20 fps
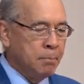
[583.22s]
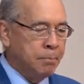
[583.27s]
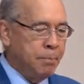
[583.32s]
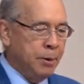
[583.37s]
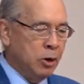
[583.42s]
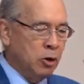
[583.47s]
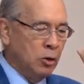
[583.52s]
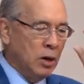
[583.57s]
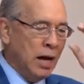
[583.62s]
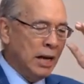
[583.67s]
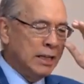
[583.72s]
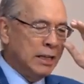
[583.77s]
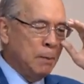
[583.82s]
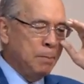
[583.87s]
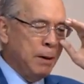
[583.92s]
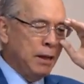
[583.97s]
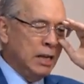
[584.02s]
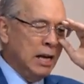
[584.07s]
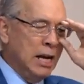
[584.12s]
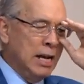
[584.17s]
Pero hay que
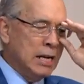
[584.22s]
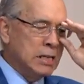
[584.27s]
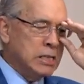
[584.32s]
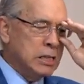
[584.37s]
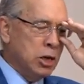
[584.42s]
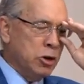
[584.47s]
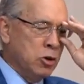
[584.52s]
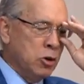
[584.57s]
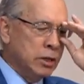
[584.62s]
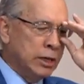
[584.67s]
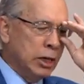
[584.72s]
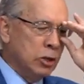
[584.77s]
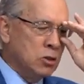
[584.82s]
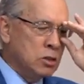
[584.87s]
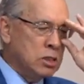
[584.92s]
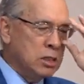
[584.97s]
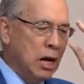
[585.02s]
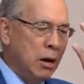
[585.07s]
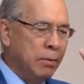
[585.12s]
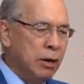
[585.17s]
pedirle al Señor que
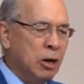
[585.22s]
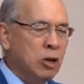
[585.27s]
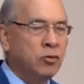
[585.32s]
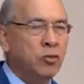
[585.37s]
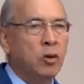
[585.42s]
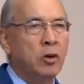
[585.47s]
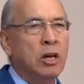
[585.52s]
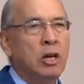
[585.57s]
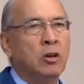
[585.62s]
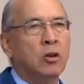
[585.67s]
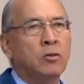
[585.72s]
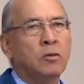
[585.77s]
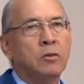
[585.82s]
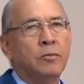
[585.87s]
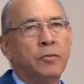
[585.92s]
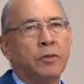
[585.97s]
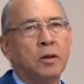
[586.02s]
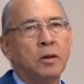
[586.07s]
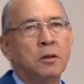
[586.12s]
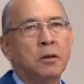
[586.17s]
nos abra los
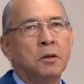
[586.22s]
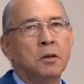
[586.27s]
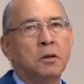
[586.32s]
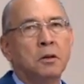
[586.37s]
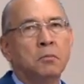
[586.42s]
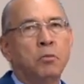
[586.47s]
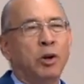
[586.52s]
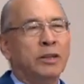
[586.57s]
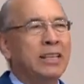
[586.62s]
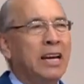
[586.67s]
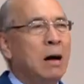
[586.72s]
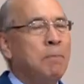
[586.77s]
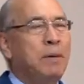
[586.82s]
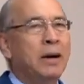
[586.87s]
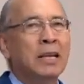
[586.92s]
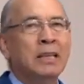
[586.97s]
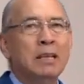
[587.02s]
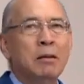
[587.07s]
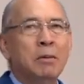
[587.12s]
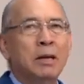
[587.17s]
oídos. Porque
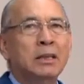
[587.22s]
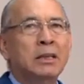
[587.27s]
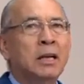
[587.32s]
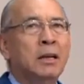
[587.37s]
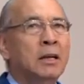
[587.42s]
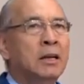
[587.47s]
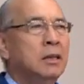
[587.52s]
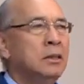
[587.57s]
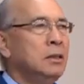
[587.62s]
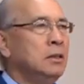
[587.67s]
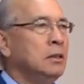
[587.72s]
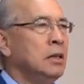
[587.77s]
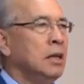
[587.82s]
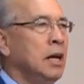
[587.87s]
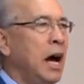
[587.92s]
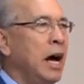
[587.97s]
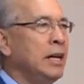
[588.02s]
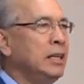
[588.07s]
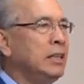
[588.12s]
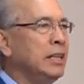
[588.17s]
aparentemente
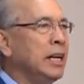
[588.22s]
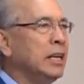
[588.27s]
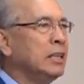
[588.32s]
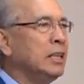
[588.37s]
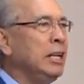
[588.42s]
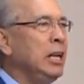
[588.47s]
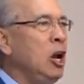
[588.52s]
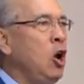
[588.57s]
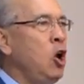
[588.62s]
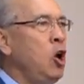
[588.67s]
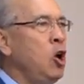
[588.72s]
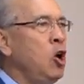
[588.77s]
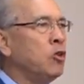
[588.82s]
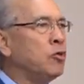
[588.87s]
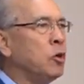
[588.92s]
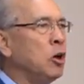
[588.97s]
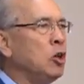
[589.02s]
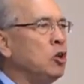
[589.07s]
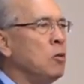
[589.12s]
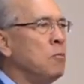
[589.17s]
hay gente que tiene
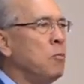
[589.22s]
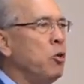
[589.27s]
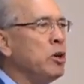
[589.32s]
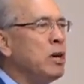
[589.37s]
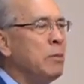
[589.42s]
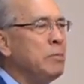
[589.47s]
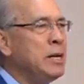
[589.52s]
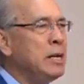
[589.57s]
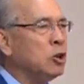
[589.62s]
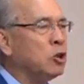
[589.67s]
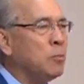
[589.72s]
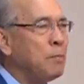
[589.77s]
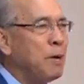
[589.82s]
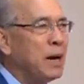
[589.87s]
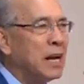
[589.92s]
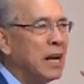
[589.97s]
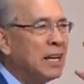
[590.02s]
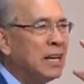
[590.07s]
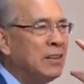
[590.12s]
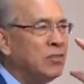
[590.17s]
los oídos muy abiertos
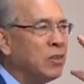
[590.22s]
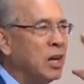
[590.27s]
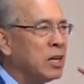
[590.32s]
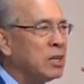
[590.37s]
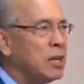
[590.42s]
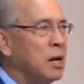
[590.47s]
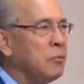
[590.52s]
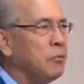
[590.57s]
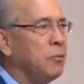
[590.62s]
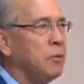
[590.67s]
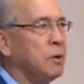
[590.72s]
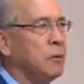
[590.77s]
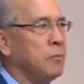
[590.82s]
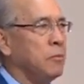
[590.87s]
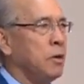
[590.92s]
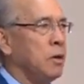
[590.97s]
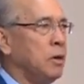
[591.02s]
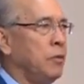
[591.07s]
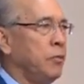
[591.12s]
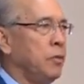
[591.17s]
para Instagram,
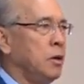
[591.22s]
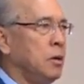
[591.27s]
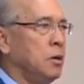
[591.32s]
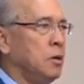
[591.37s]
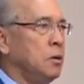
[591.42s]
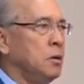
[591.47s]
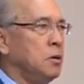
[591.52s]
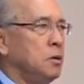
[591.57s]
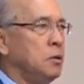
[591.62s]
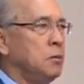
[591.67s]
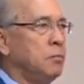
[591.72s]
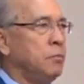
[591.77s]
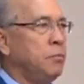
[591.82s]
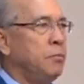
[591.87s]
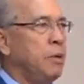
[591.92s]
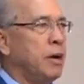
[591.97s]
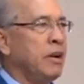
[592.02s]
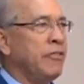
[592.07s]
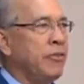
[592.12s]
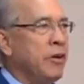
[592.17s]

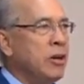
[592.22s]
para